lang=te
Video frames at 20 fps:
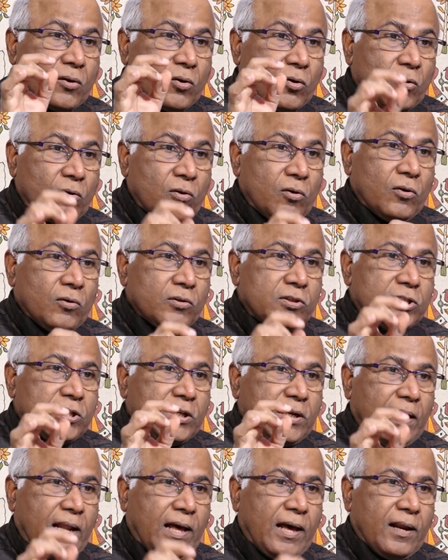రెండు
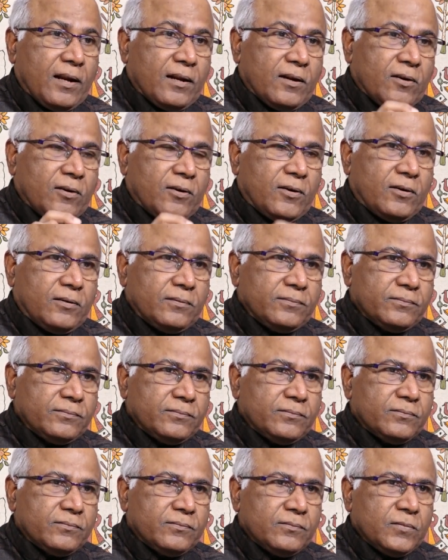జిల్లాలలో
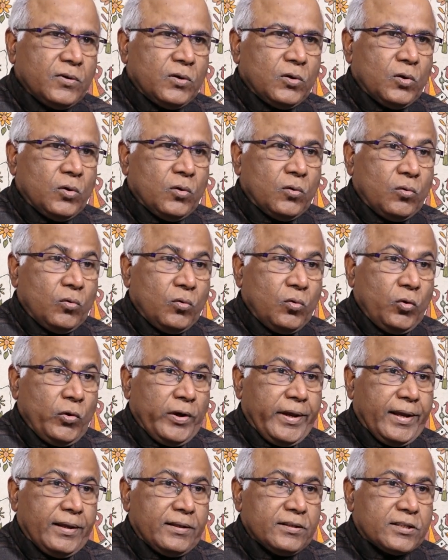
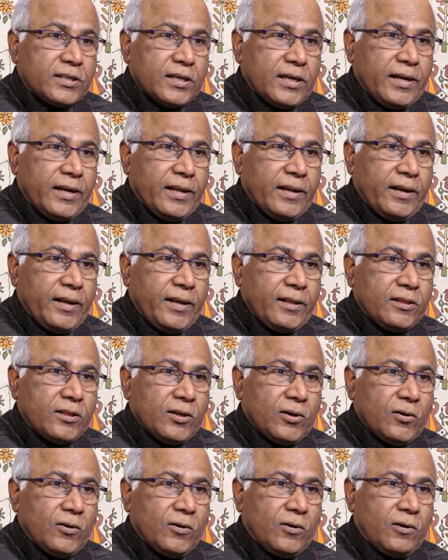ఊహించని
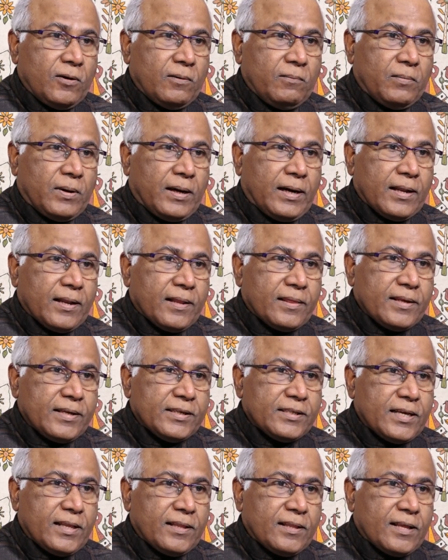రీతిలో భారతీయ
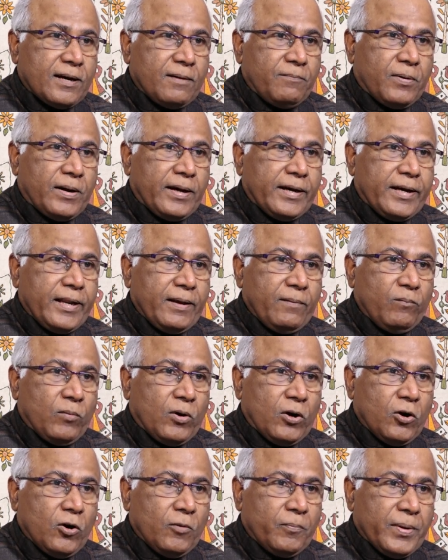జనతా పార్టీ
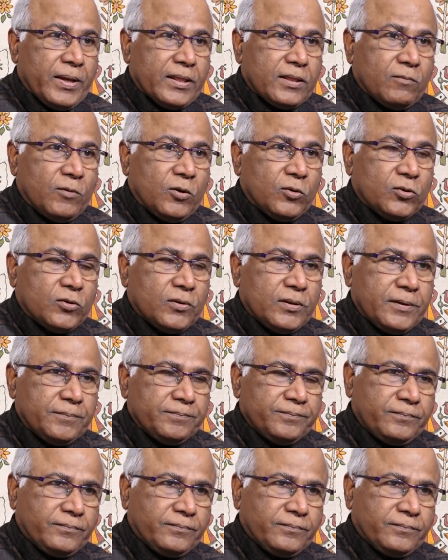బలోపేతం అవుతుంది